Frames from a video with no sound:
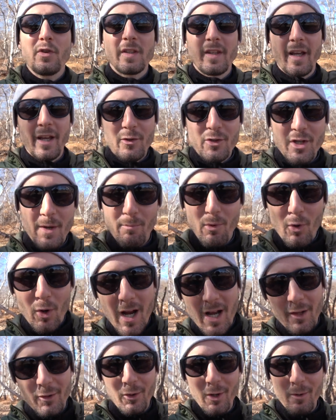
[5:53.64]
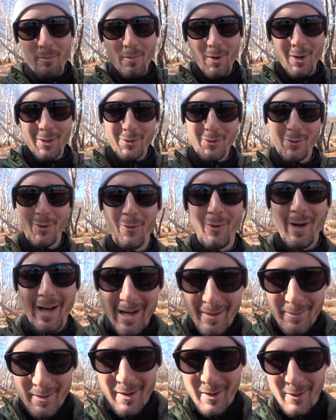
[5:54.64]
finta che io sia bloccato nel bosco, qual è
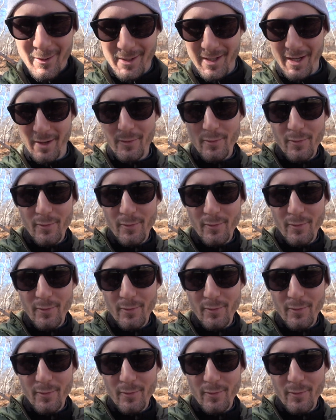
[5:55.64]
la prima cosa che